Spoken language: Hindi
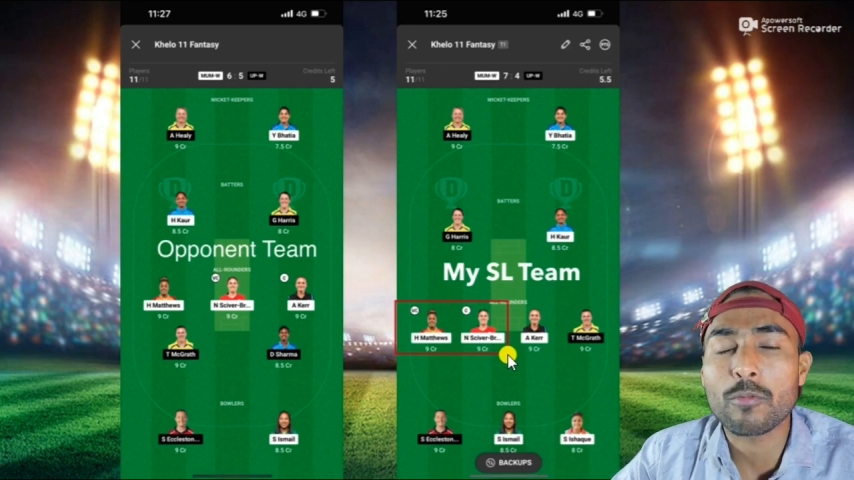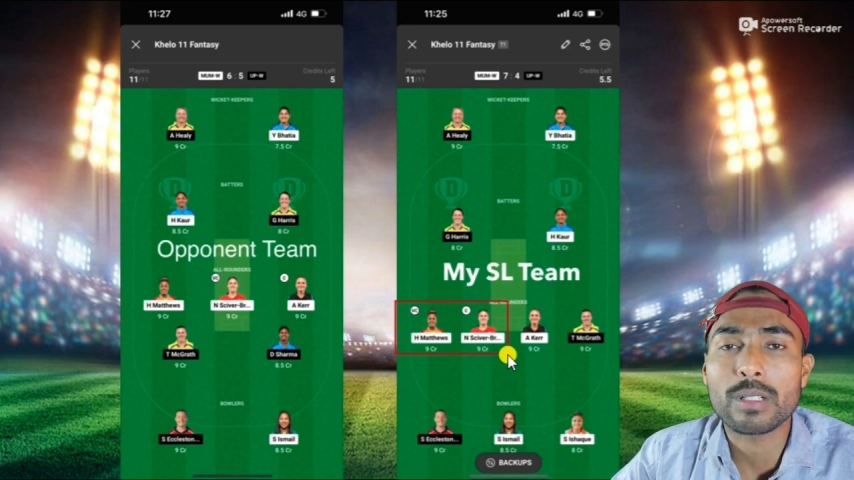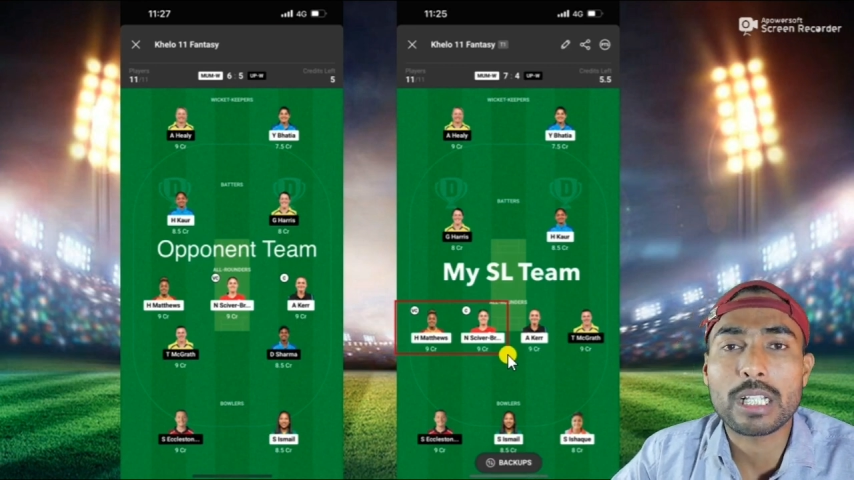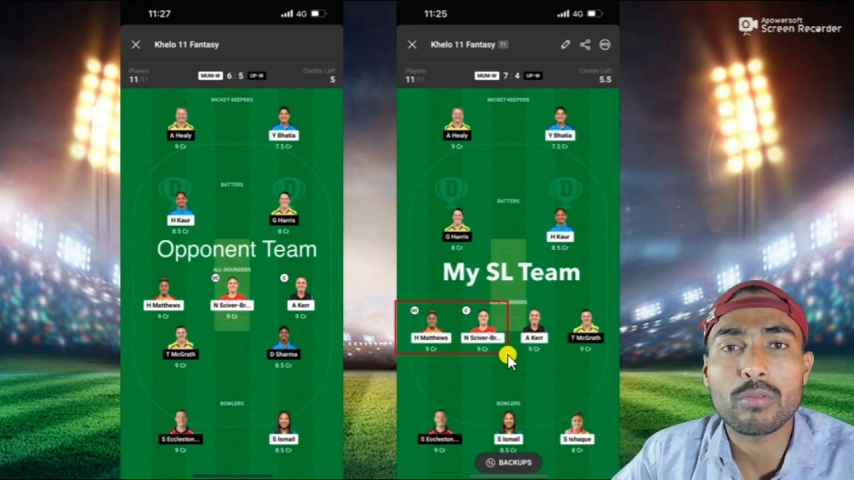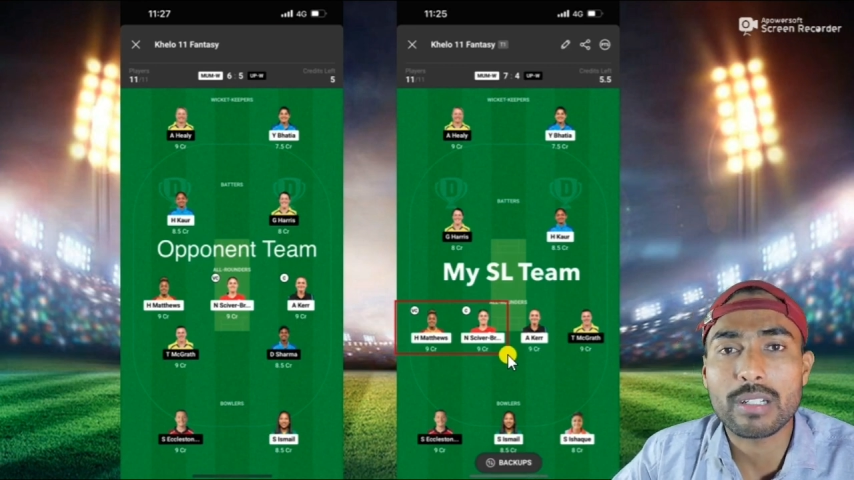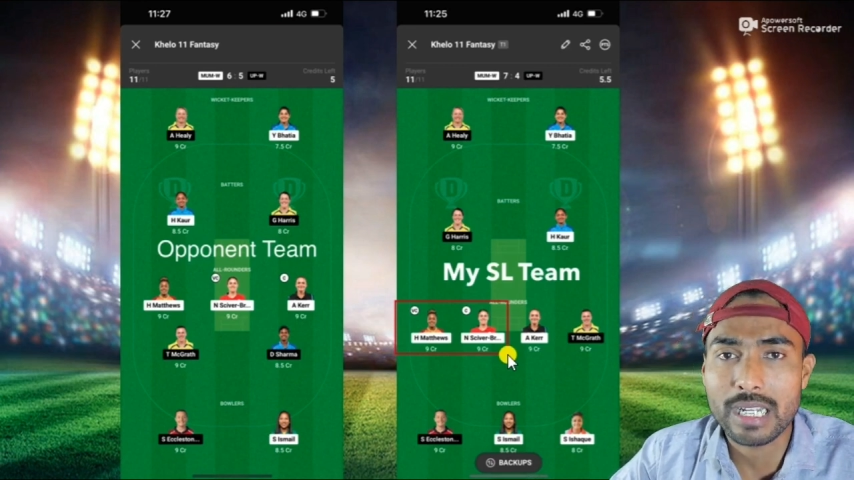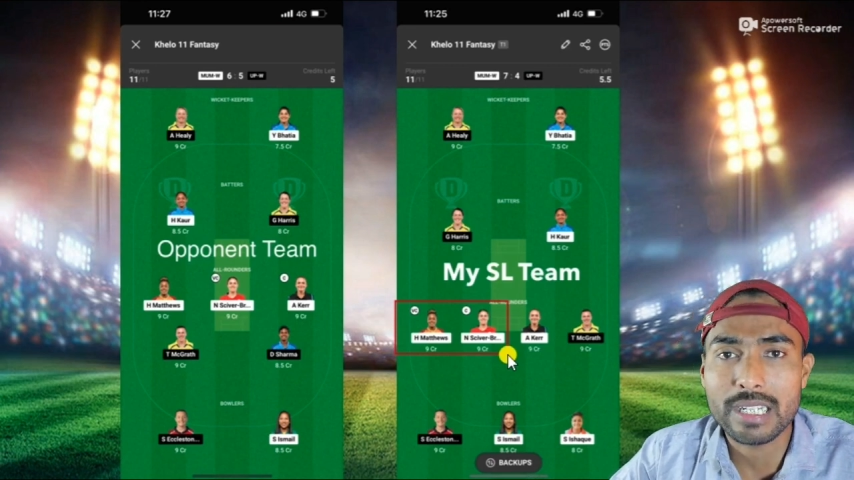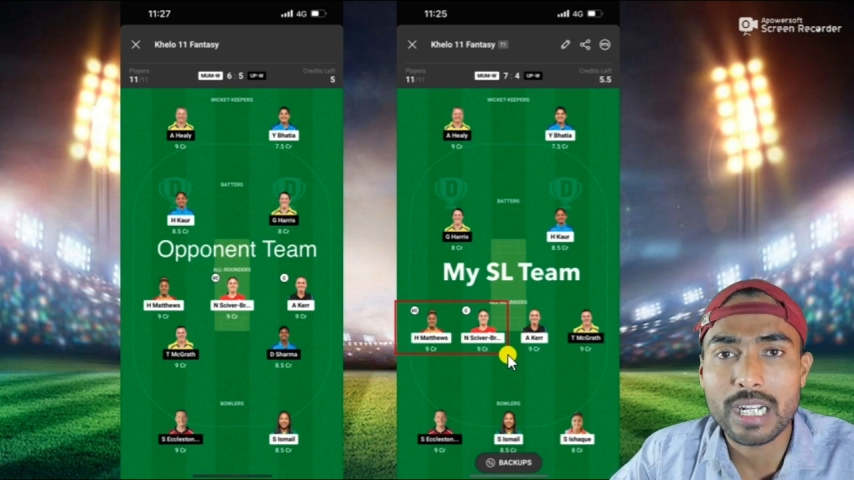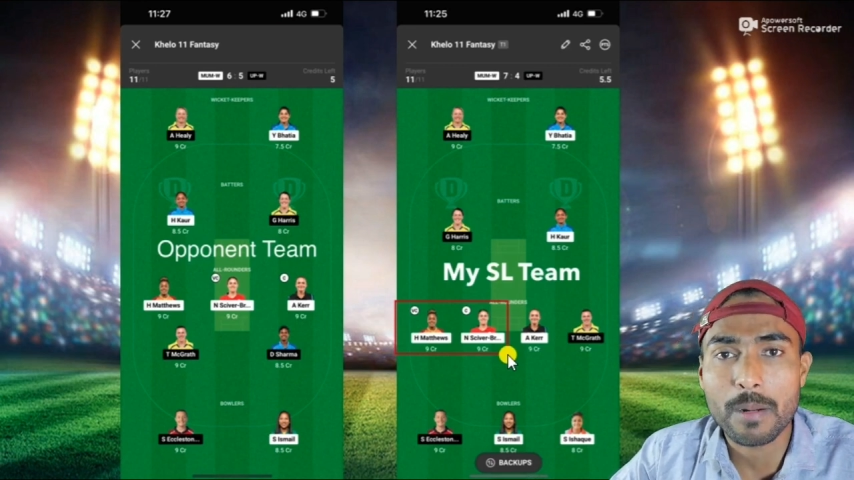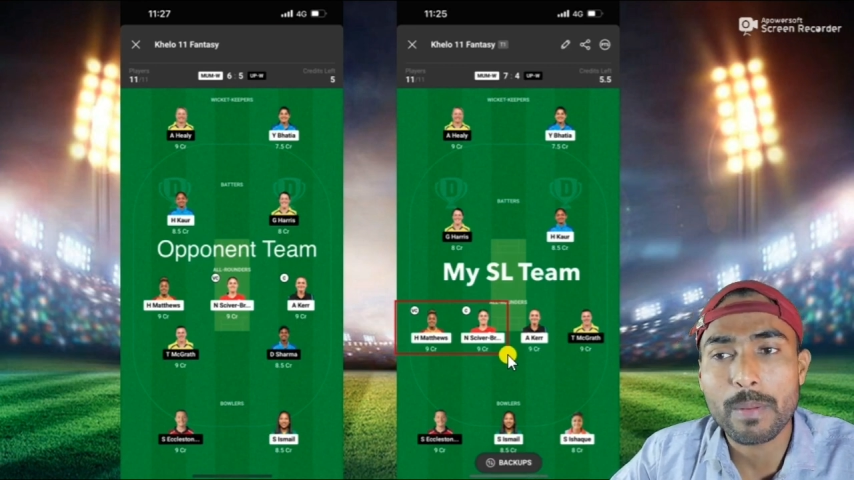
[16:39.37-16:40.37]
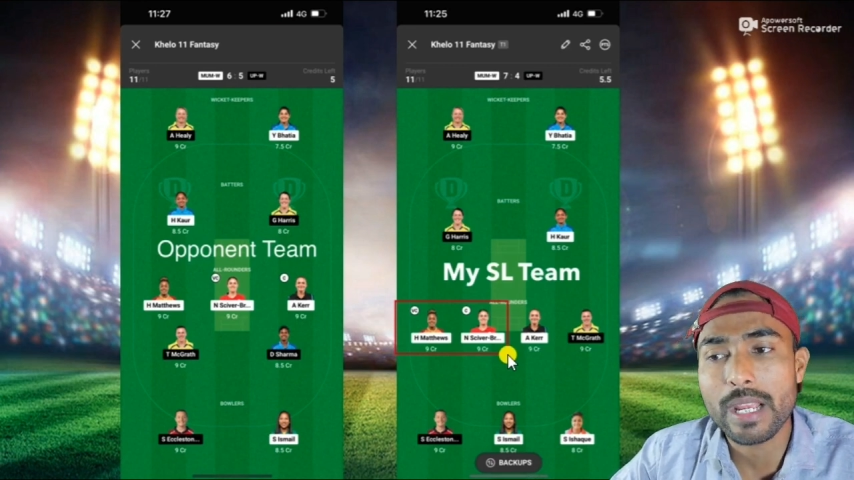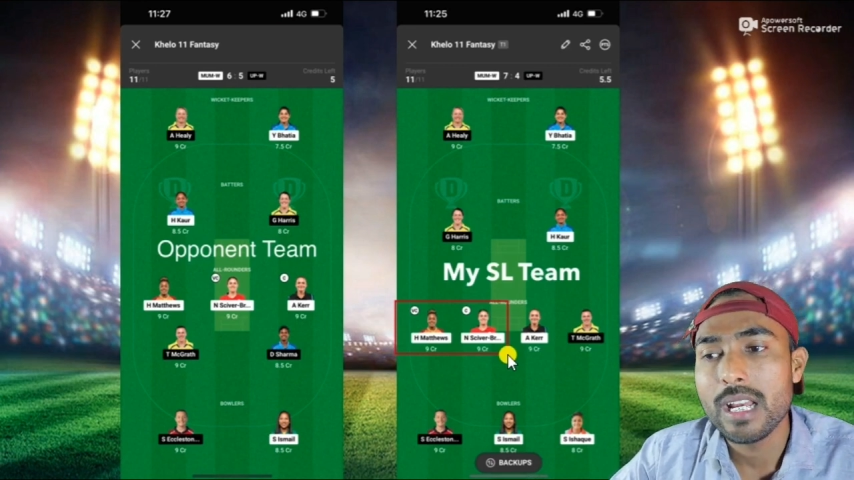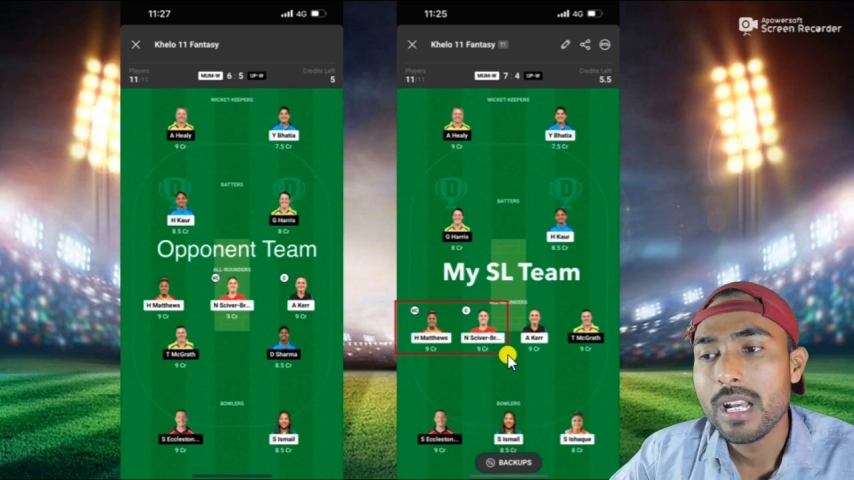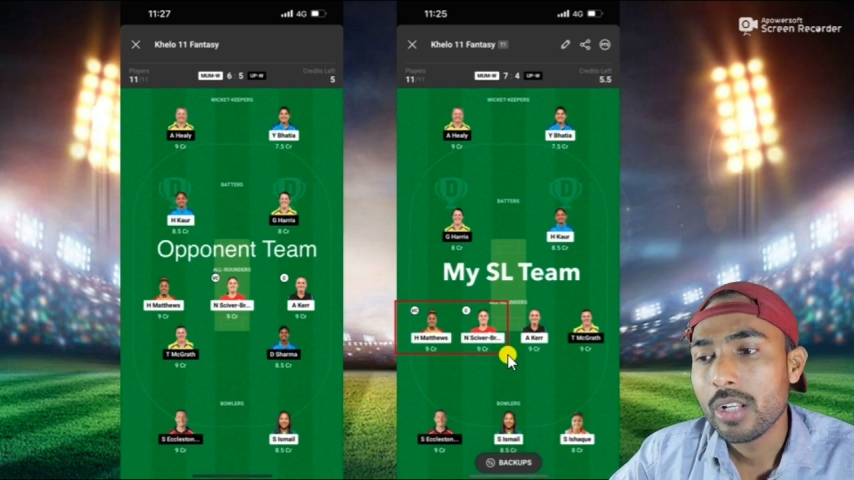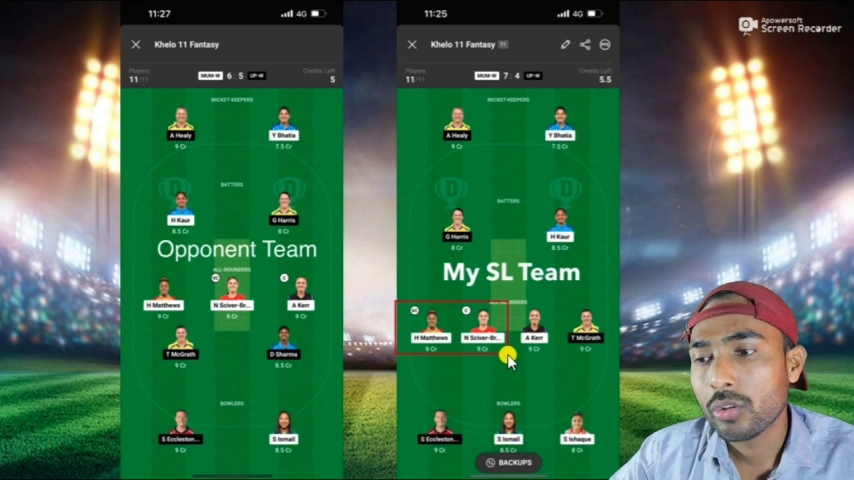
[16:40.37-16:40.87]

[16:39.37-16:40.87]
आपको बता दूंगा टेलीग्राम पे